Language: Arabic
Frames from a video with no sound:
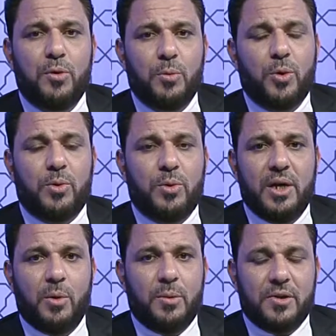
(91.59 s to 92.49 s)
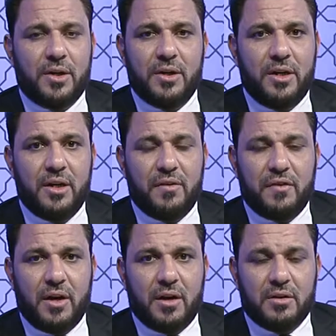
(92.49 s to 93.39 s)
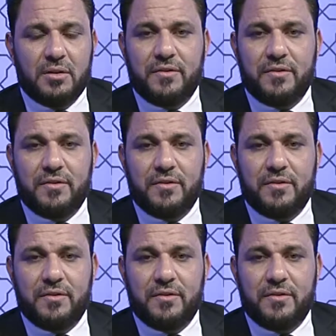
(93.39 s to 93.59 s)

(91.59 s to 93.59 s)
الملك اليوم ظاهرين في الأرض